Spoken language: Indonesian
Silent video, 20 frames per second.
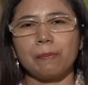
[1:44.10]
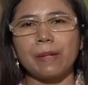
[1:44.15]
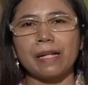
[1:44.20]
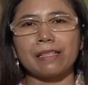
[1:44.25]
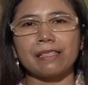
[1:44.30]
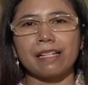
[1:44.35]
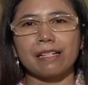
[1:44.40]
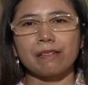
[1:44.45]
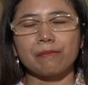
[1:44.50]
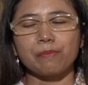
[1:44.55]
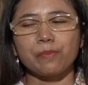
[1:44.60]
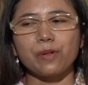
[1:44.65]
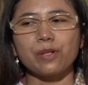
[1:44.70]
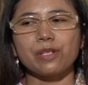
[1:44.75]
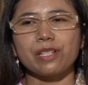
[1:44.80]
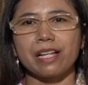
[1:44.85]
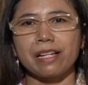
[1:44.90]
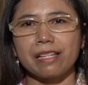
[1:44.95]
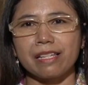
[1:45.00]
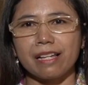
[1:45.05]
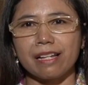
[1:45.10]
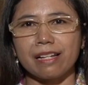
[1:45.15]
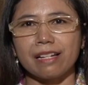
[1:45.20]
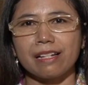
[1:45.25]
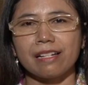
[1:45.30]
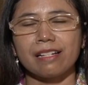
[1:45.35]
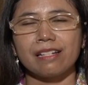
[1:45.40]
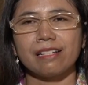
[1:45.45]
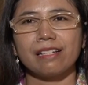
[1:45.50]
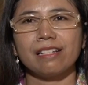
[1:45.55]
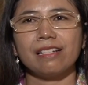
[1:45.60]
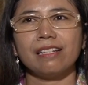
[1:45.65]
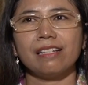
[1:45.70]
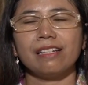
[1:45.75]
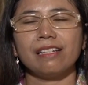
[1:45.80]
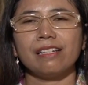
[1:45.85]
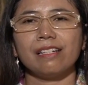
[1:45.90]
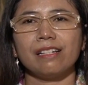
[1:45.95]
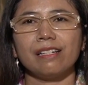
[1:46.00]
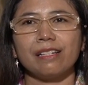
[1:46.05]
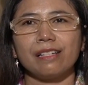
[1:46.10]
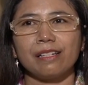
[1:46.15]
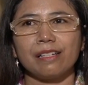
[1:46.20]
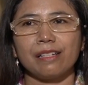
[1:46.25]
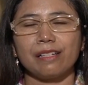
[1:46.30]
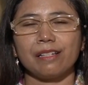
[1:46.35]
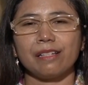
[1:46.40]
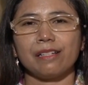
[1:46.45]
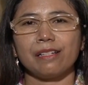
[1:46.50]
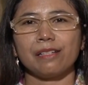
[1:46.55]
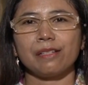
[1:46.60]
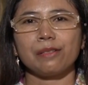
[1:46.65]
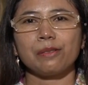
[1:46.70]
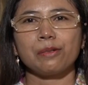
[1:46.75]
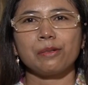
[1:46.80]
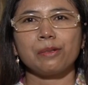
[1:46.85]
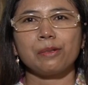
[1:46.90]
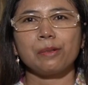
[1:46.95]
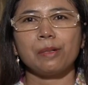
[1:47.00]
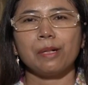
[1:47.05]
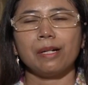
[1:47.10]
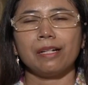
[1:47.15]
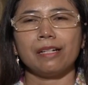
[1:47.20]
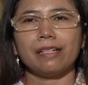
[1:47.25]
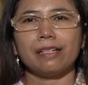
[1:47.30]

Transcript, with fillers: mantan bos saya itu